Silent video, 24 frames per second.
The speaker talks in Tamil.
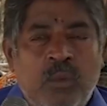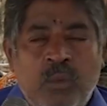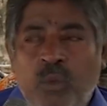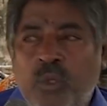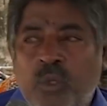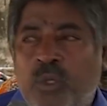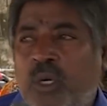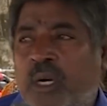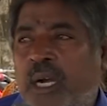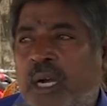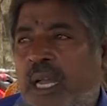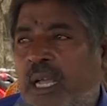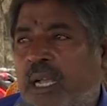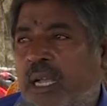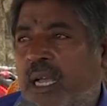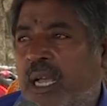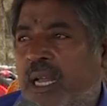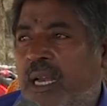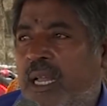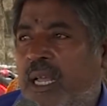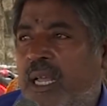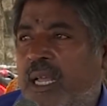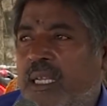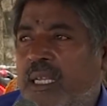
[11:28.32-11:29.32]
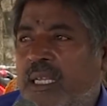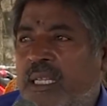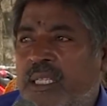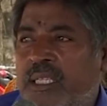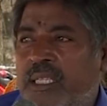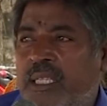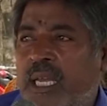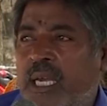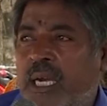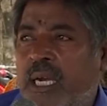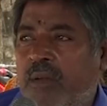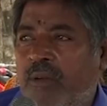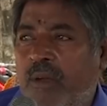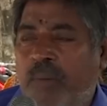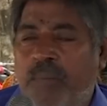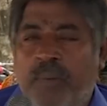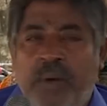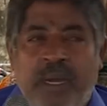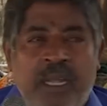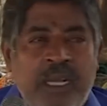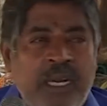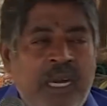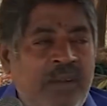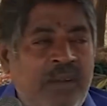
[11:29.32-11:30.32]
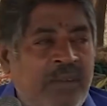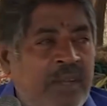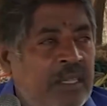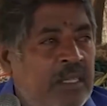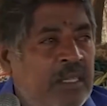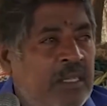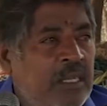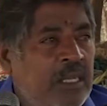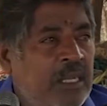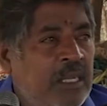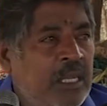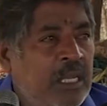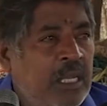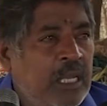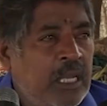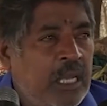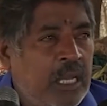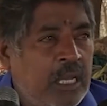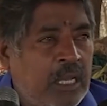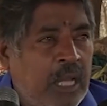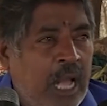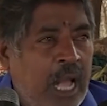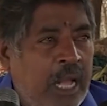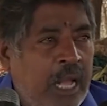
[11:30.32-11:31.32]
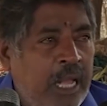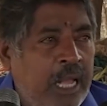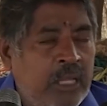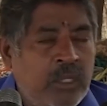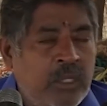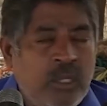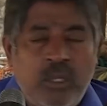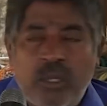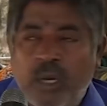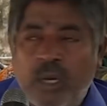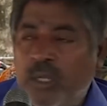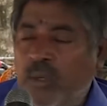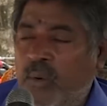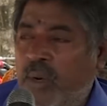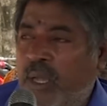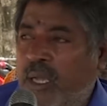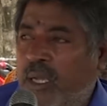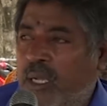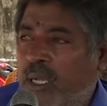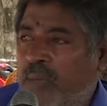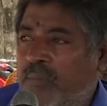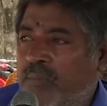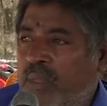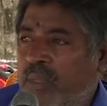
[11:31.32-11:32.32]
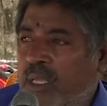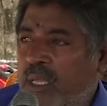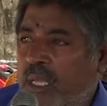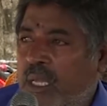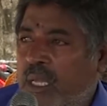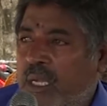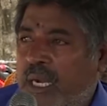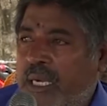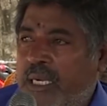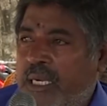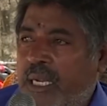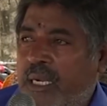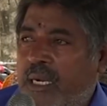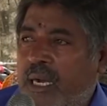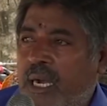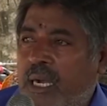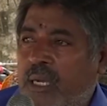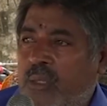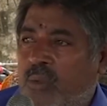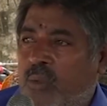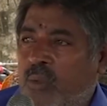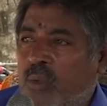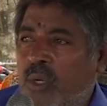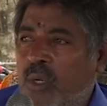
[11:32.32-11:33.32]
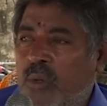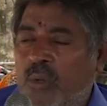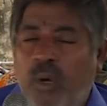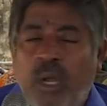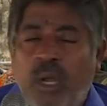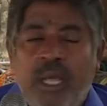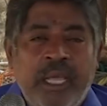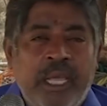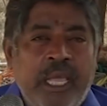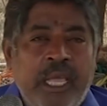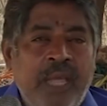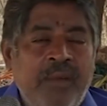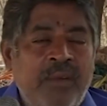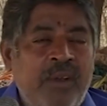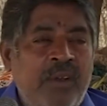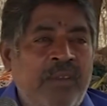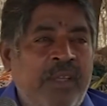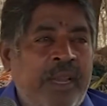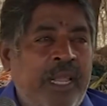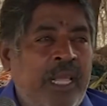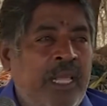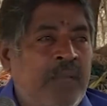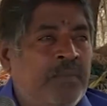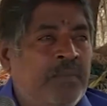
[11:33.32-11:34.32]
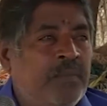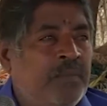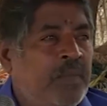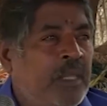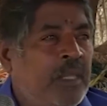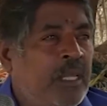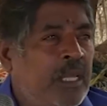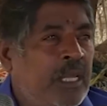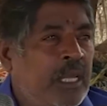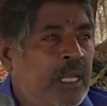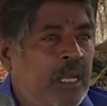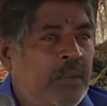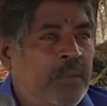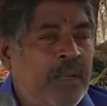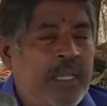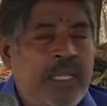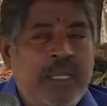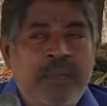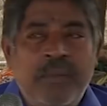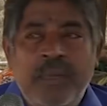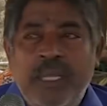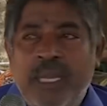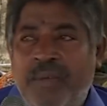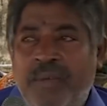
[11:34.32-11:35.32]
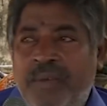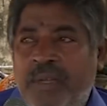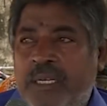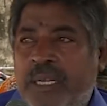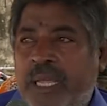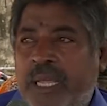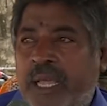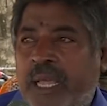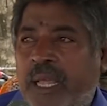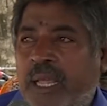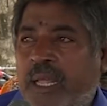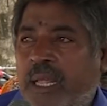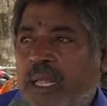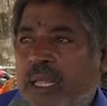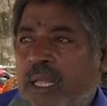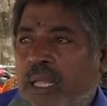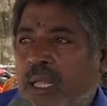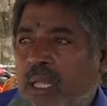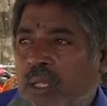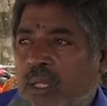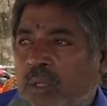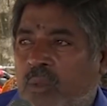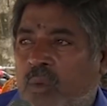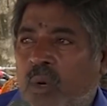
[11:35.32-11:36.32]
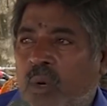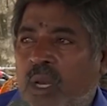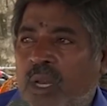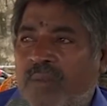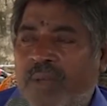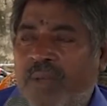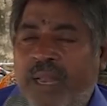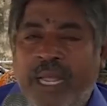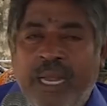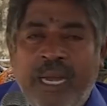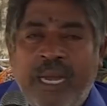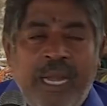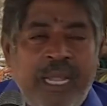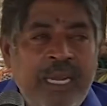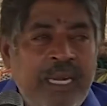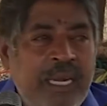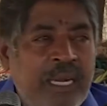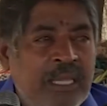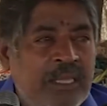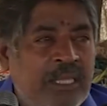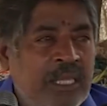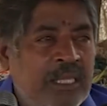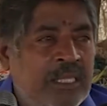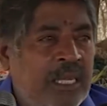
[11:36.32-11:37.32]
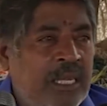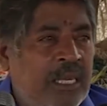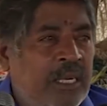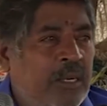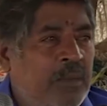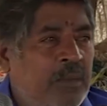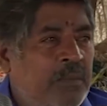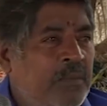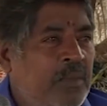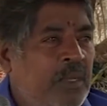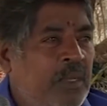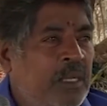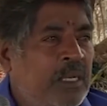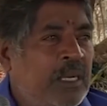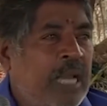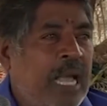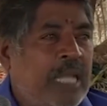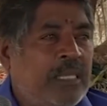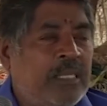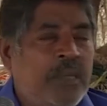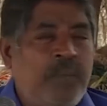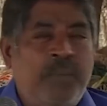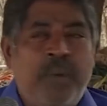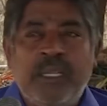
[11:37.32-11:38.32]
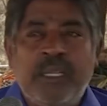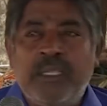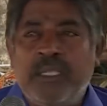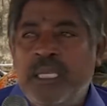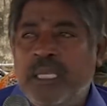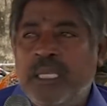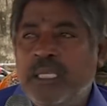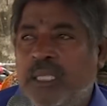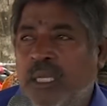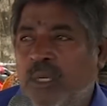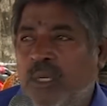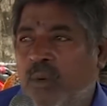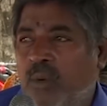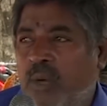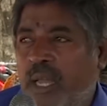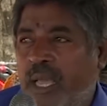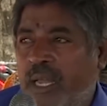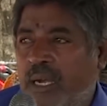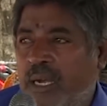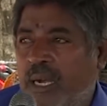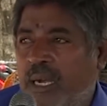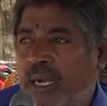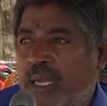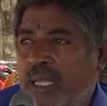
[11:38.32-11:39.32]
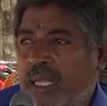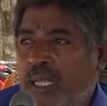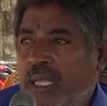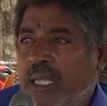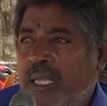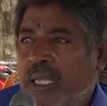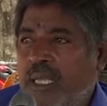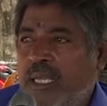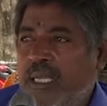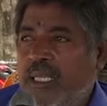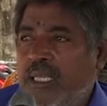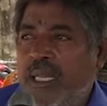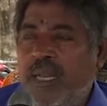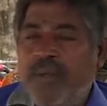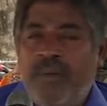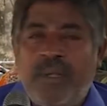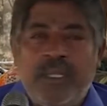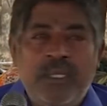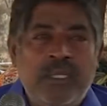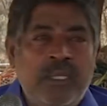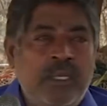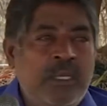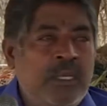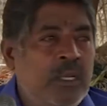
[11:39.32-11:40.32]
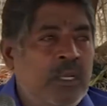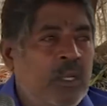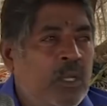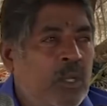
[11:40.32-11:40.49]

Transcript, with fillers: நூற்றுக்கணக்கான இந்திய நிலவப்படகுகள் வந்து காங்கேசுந்தர தொடக்கம் கட்டக்காடு சுண்டிக்குளம் கேவில் வரையும் எமது மீனவற்ற தொழில் வலைகளை இழுத்துச் சென்றும் நாசப்படுத்தி சென்றுள்ளார்கள் இதில் வந்து